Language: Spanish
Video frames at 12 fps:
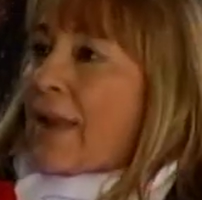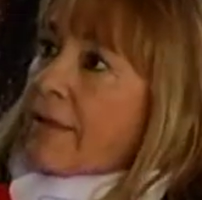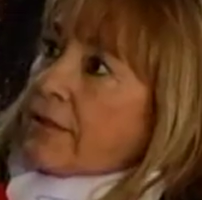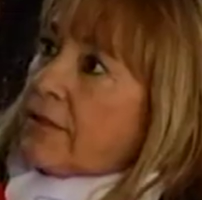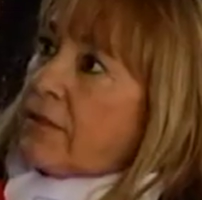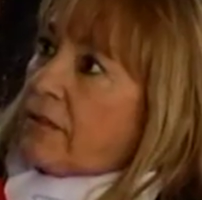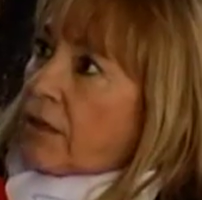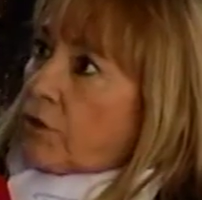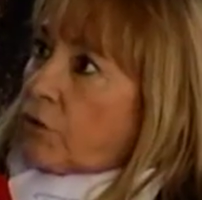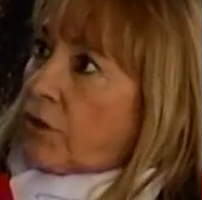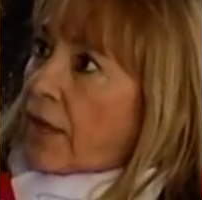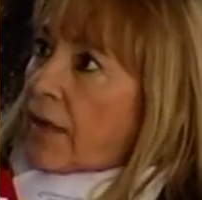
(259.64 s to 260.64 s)
en la
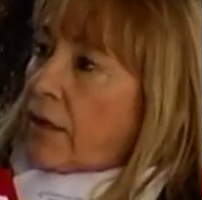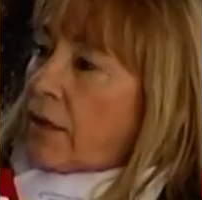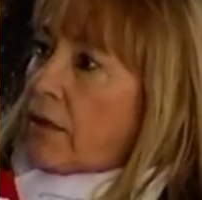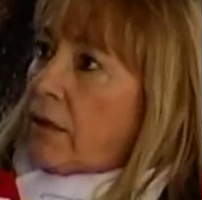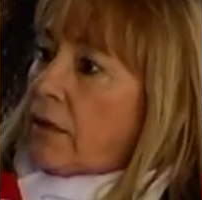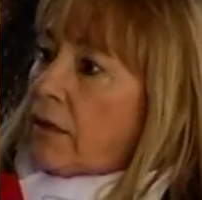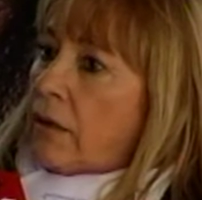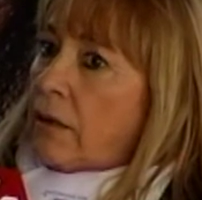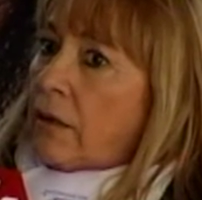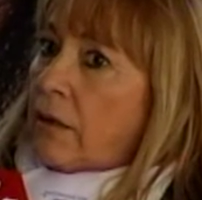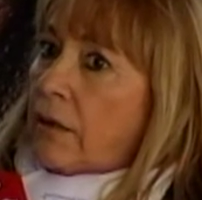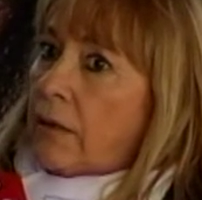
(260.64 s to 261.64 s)
desidia total
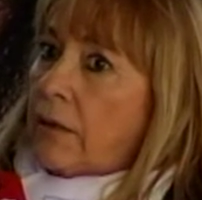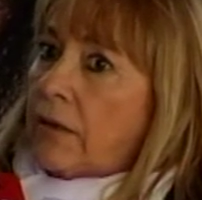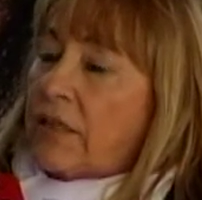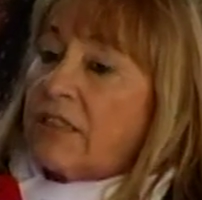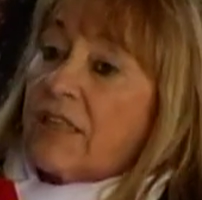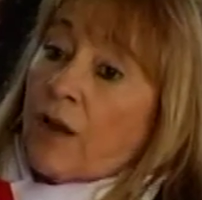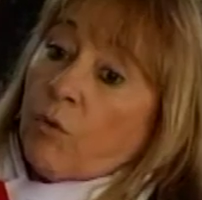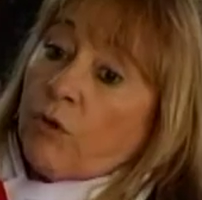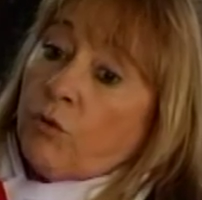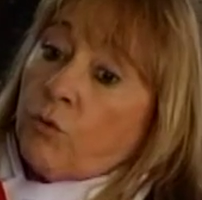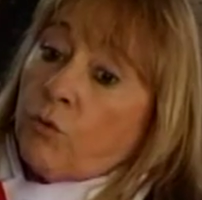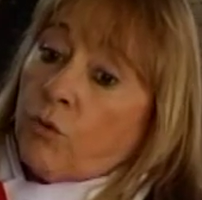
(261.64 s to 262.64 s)
y, quizás
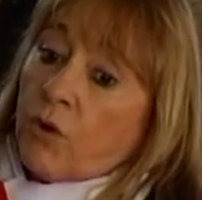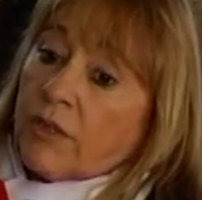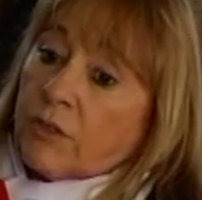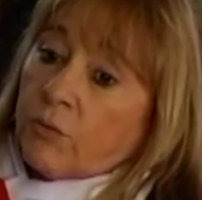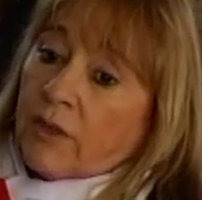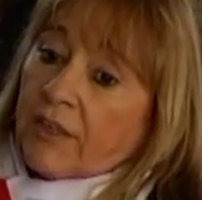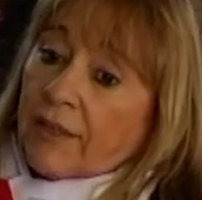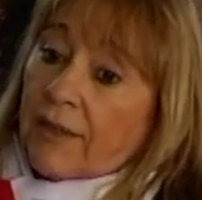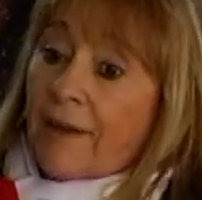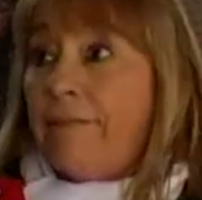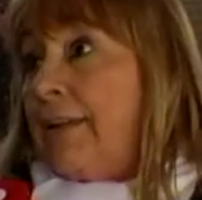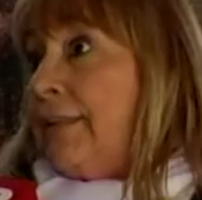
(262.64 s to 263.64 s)
cuando uno hace
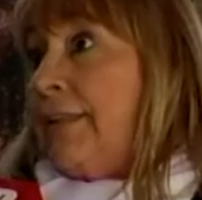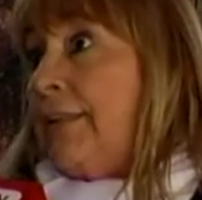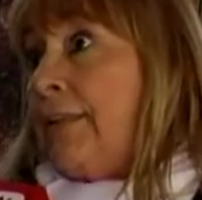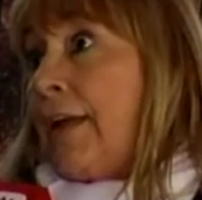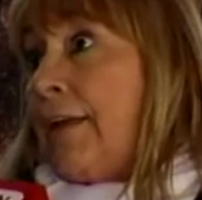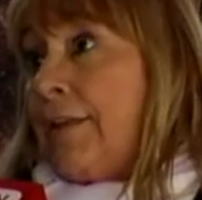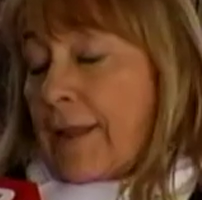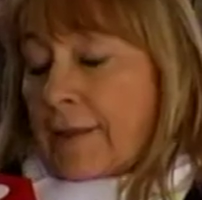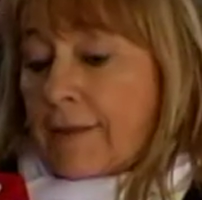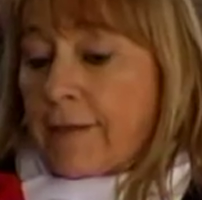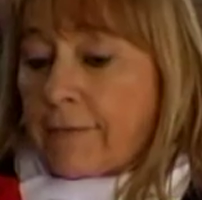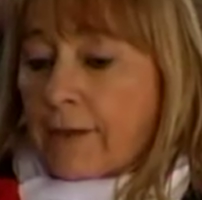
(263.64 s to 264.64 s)
las benditas
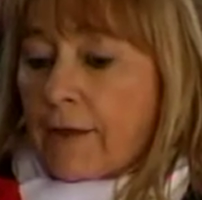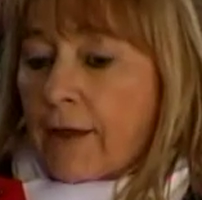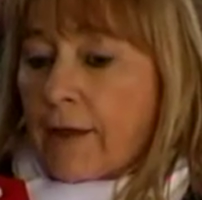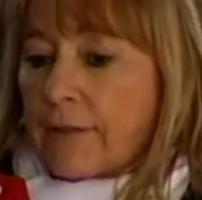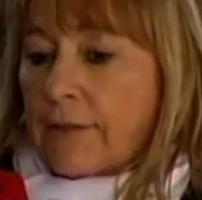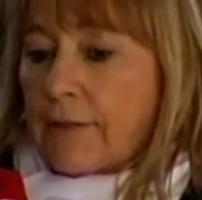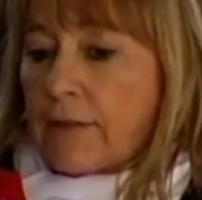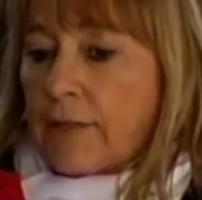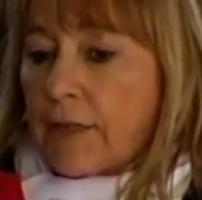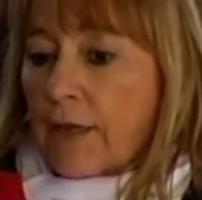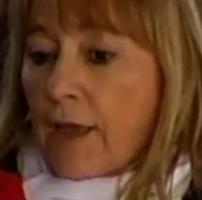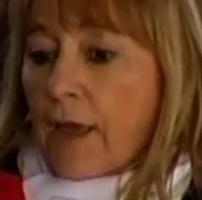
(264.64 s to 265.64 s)
estadísticas y
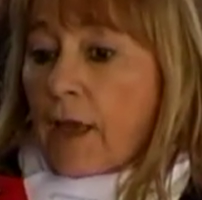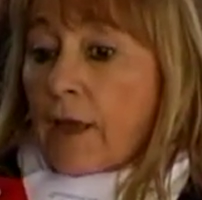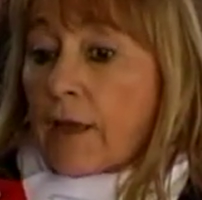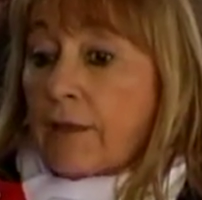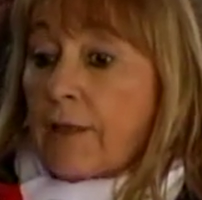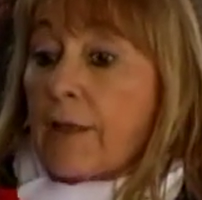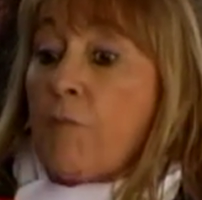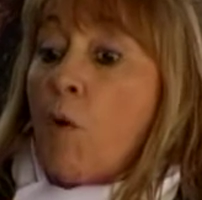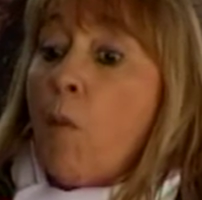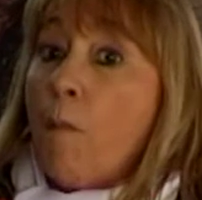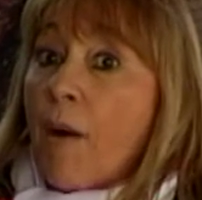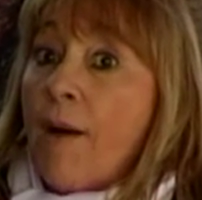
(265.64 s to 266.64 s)
dice
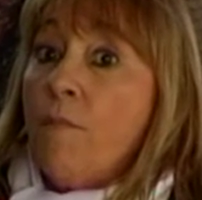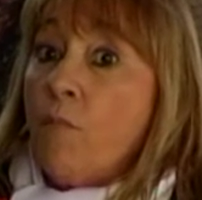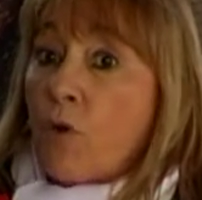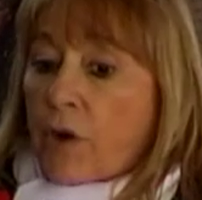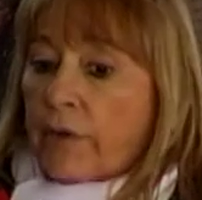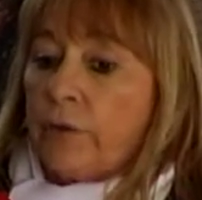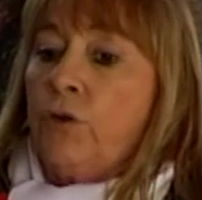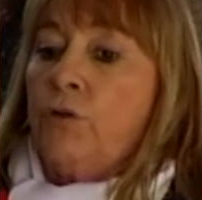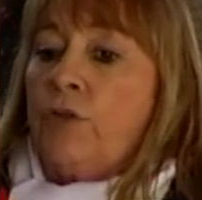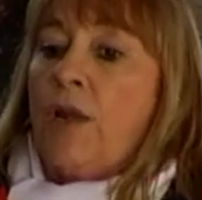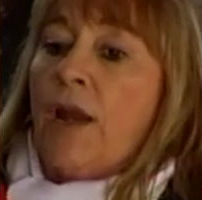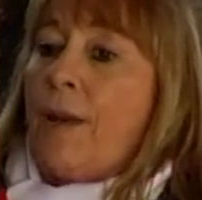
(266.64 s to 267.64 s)
tenemos más
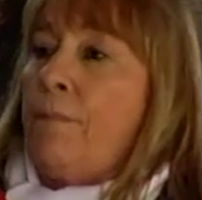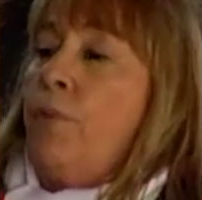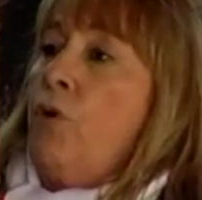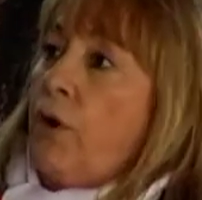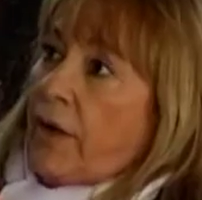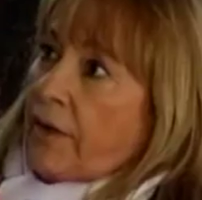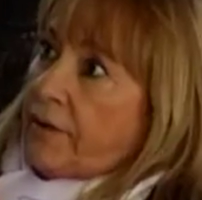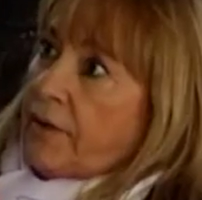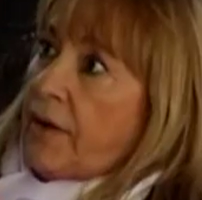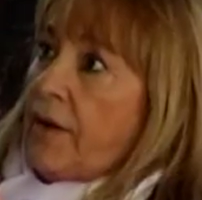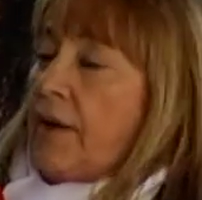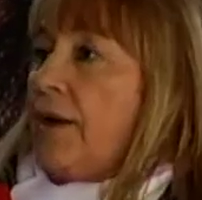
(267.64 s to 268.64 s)
muertos en la
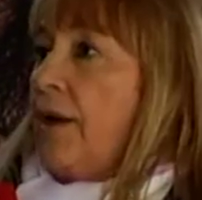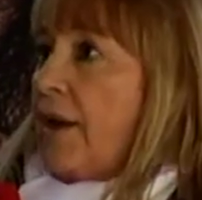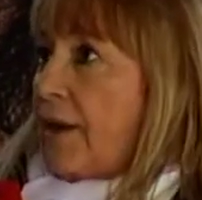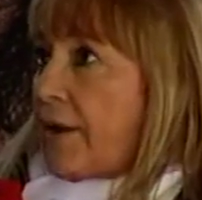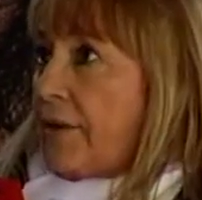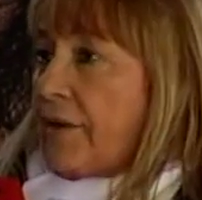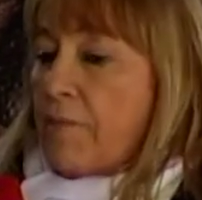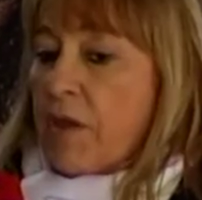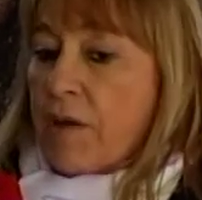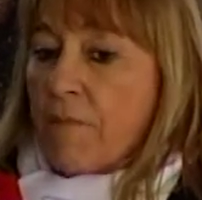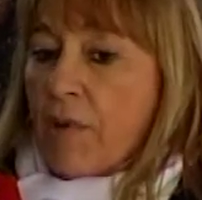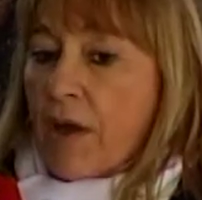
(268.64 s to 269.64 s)
posguerra que en la guerra
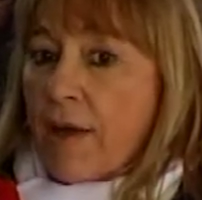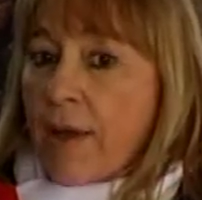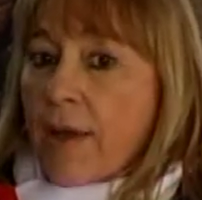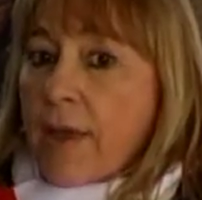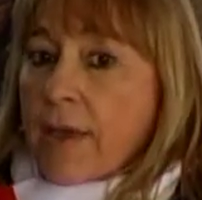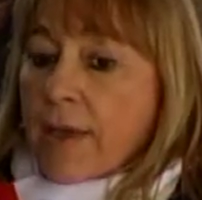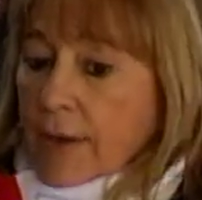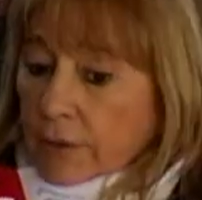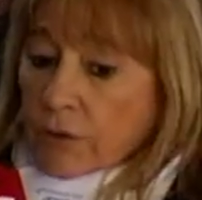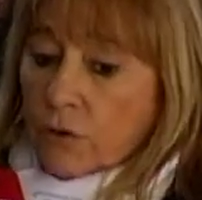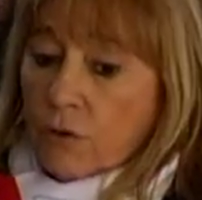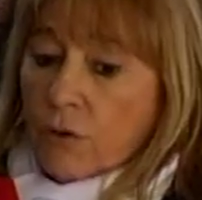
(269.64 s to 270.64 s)
misma y
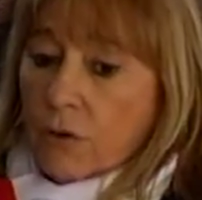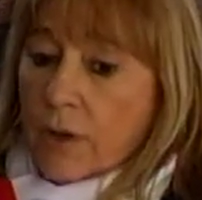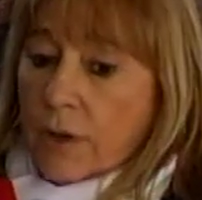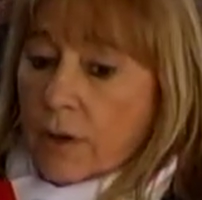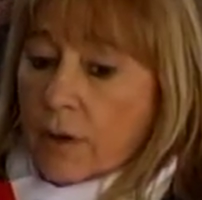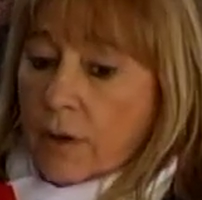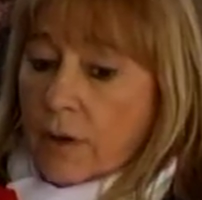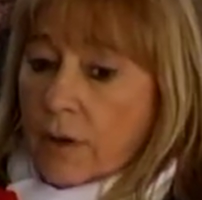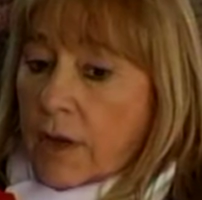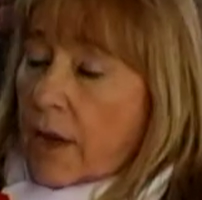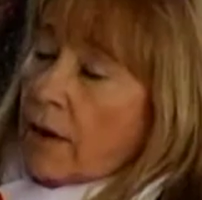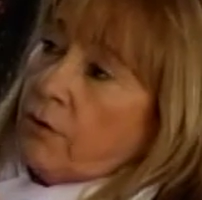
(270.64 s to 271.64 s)
eso eh,
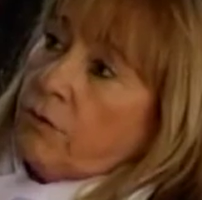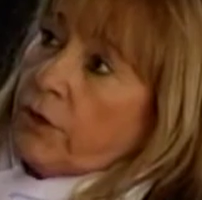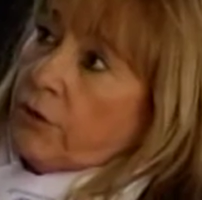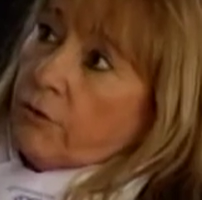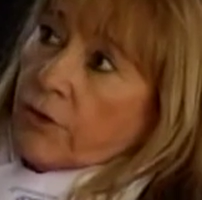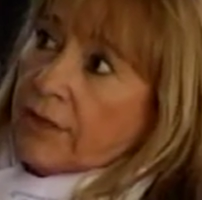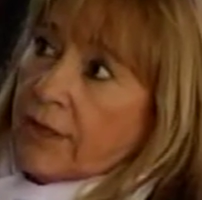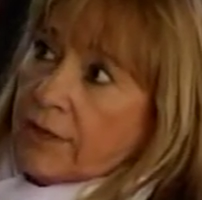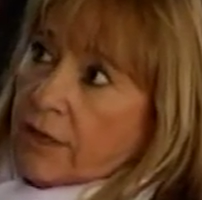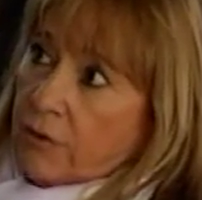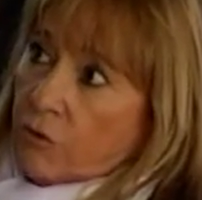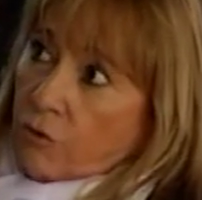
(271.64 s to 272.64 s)
es algo que nos
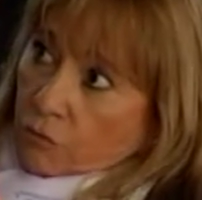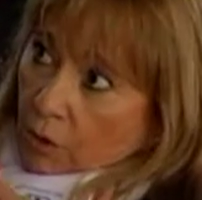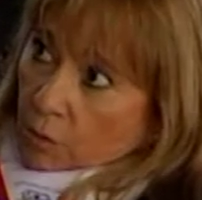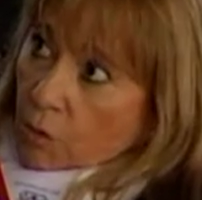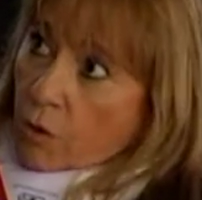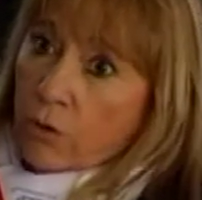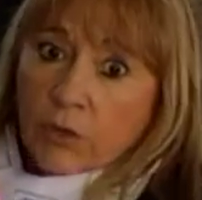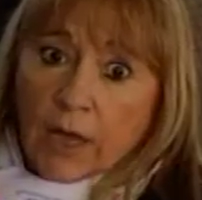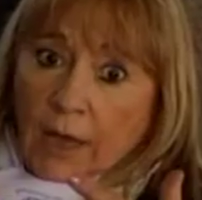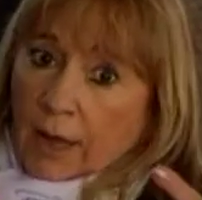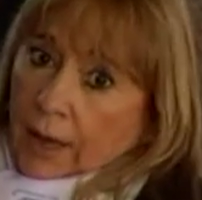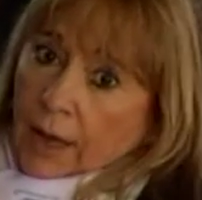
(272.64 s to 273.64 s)
atañe a todos, a vos,
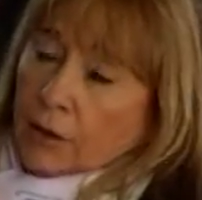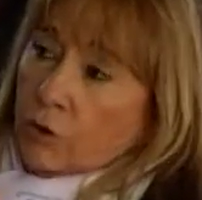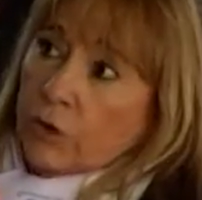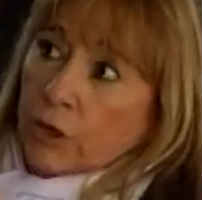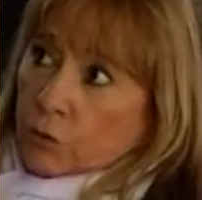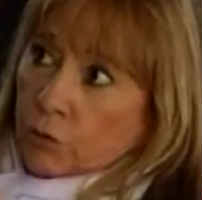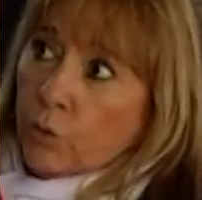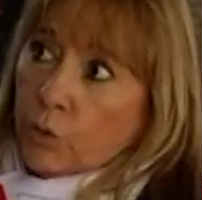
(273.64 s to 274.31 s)
a los que